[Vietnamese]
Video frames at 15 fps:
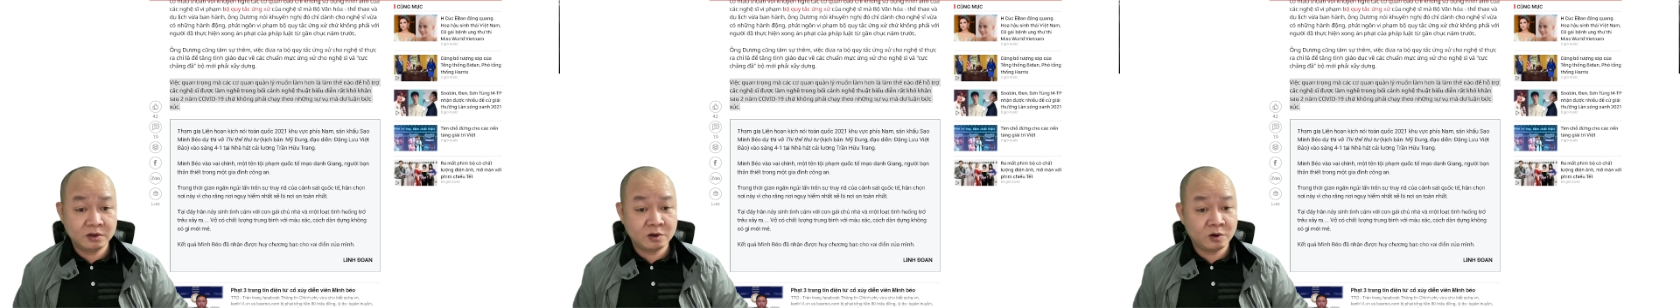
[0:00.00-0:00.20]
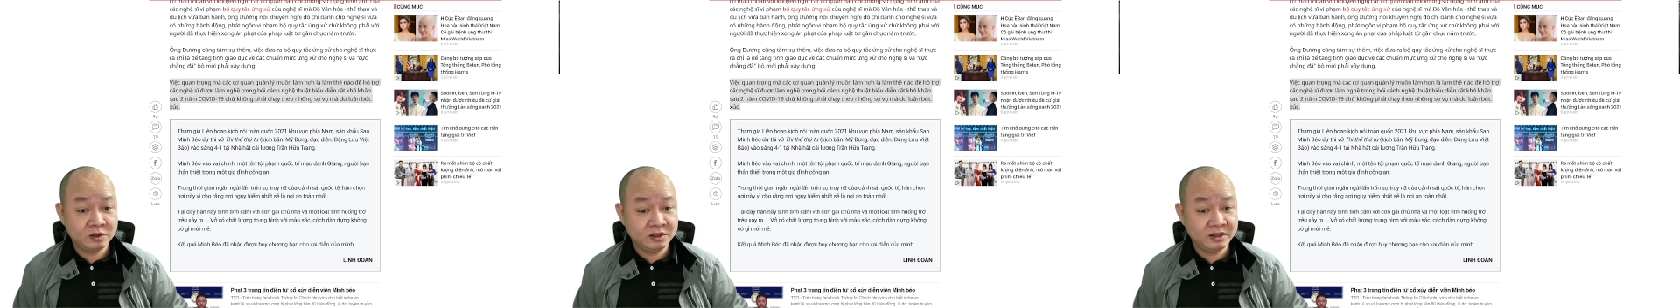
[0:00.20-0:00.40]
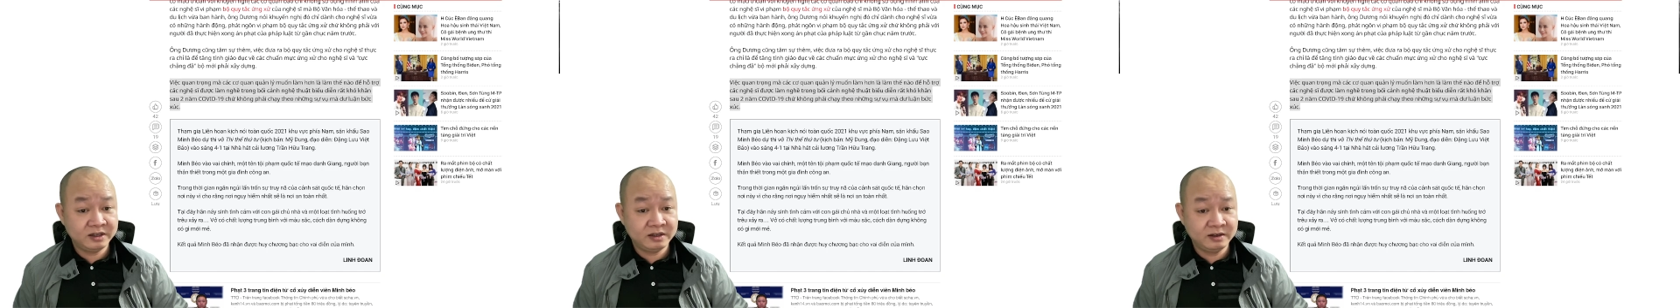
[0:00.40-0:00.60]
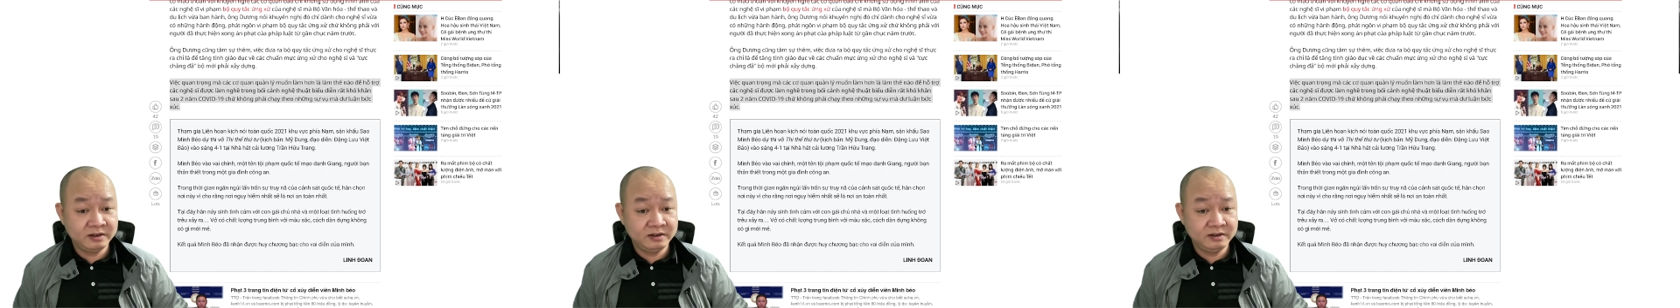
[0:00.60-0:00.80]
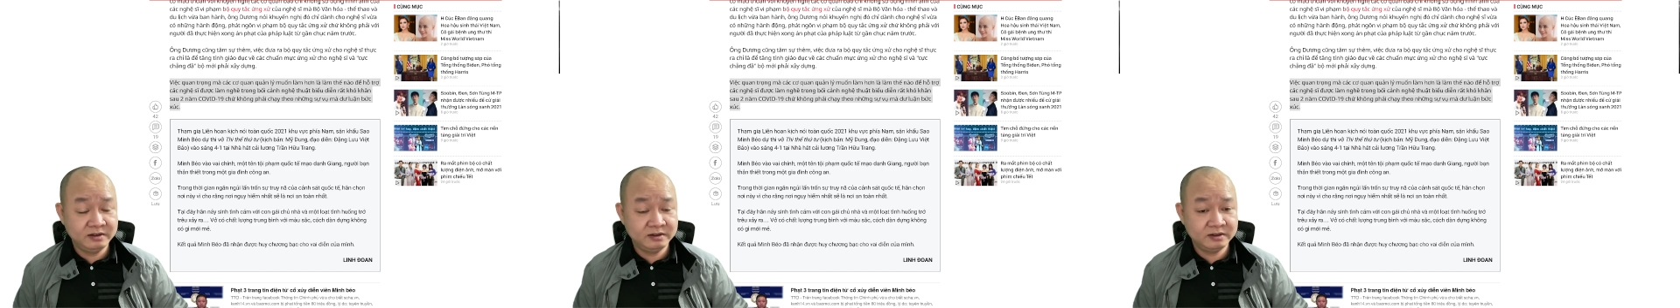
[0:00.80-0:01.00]
Có những cái
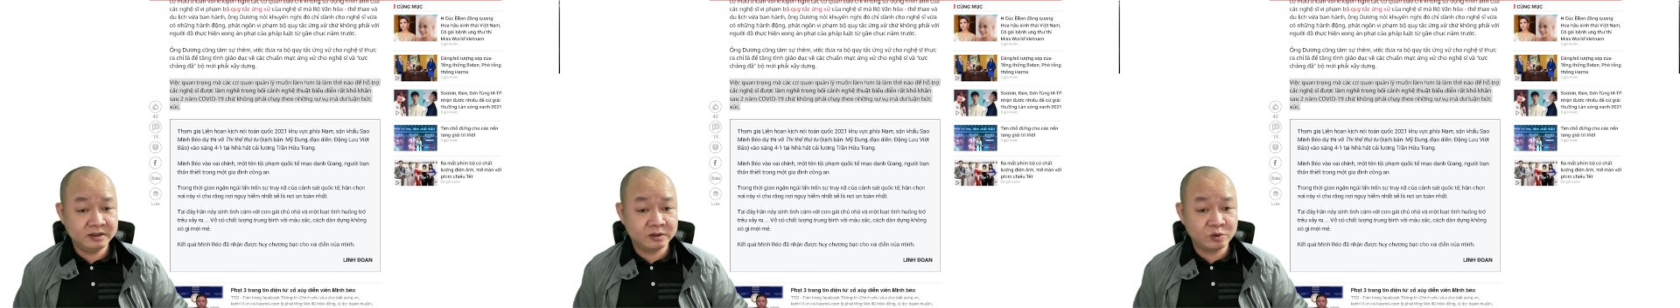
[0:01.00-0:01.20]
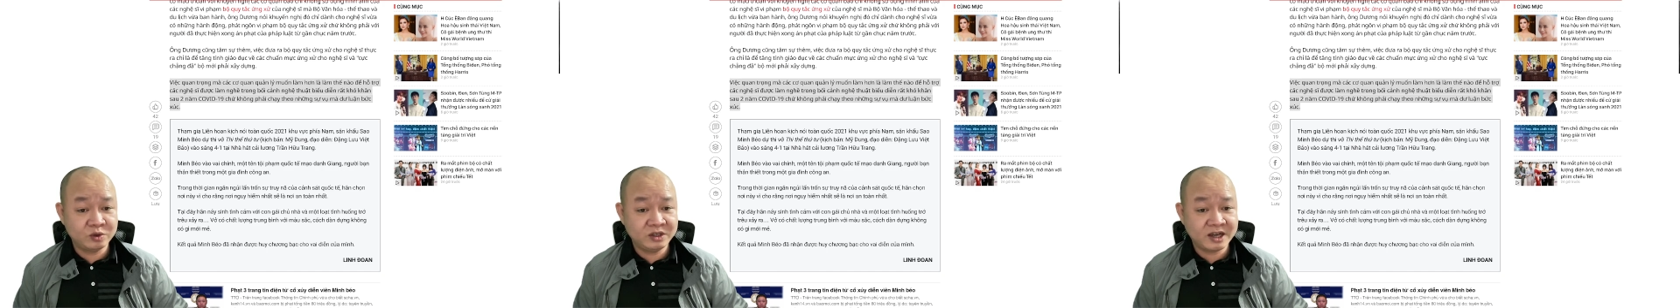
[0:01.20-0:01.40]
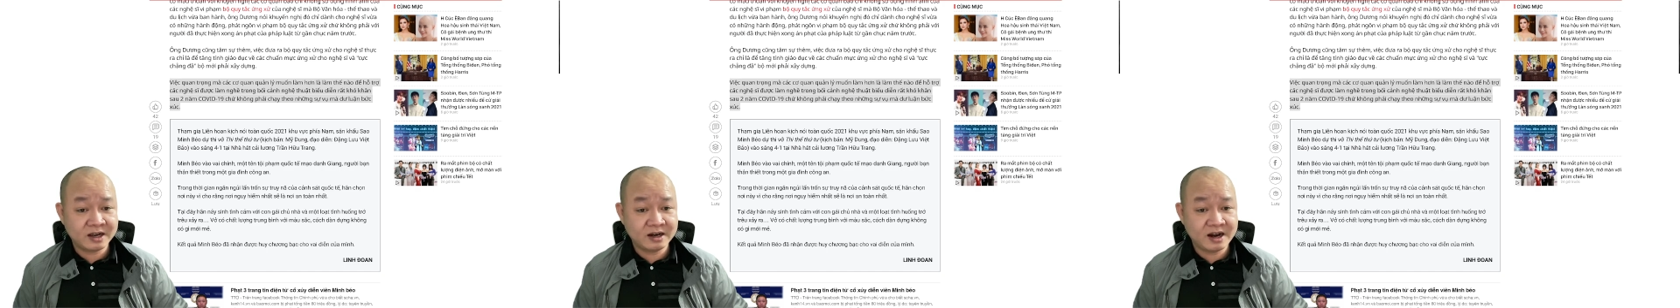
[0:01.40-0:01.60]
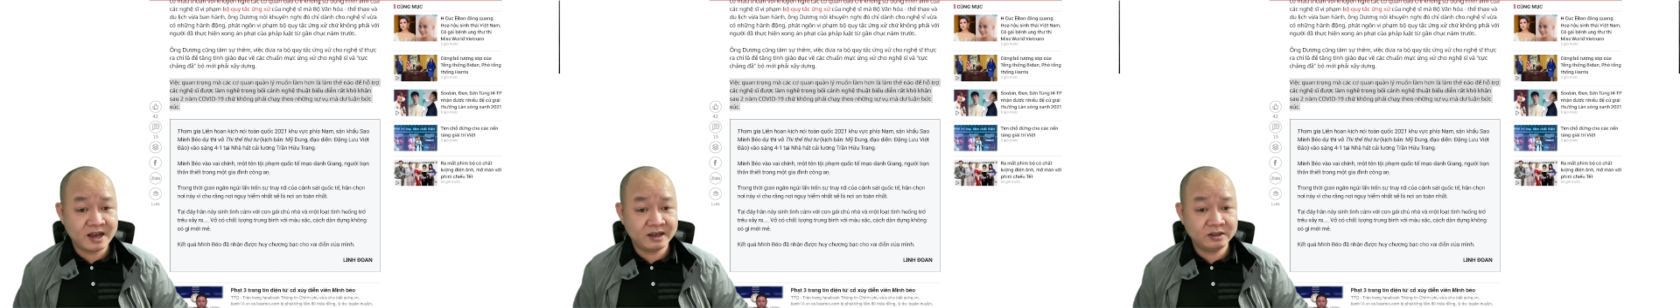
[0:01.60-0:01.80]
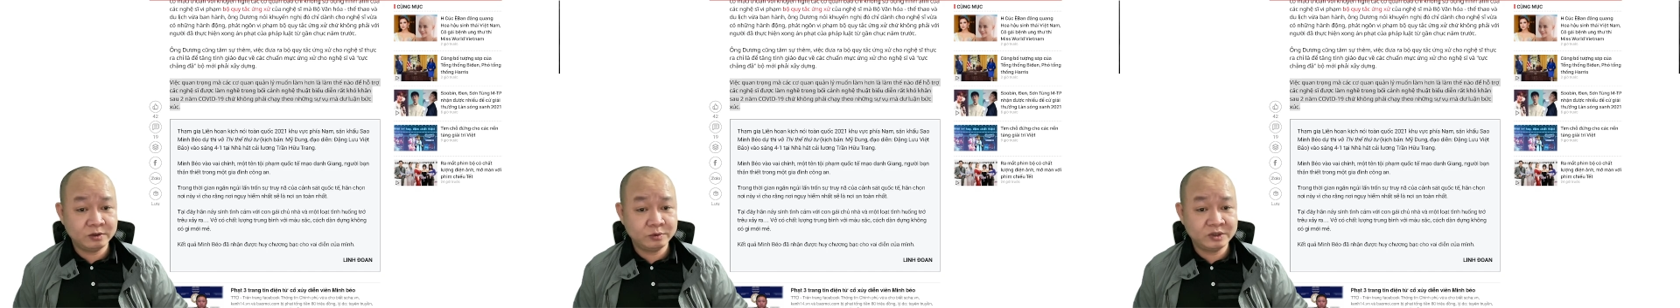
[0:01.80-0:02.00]
thứ để tôi nhắc
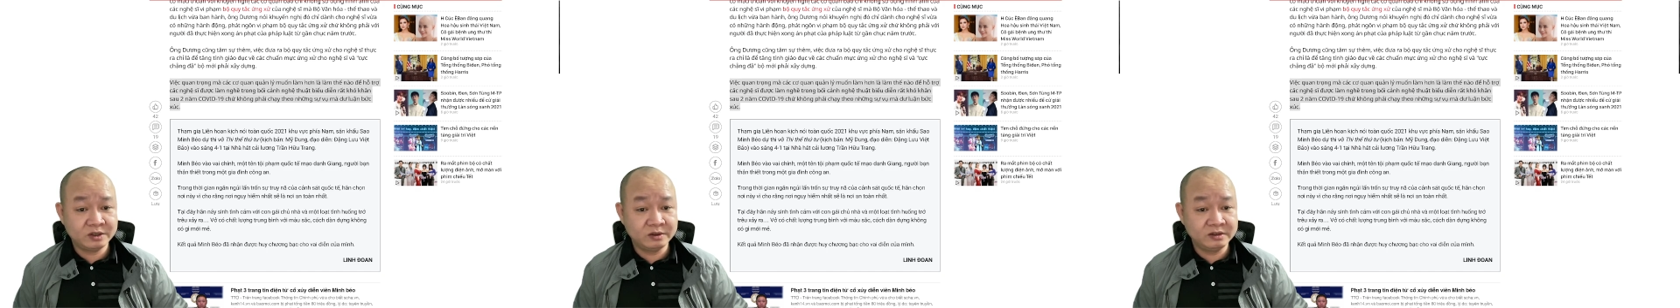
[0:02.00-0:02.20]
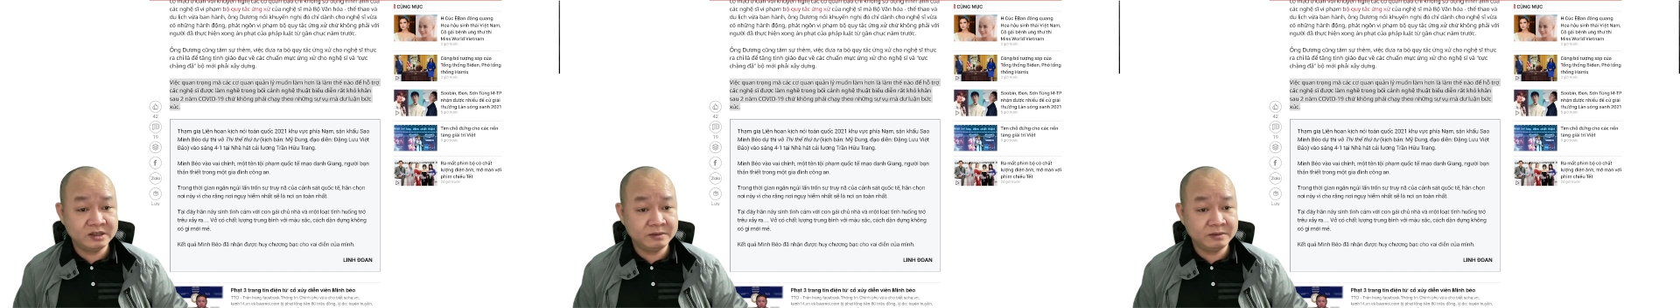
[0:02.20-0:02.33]
lại cho ông Trần Hướng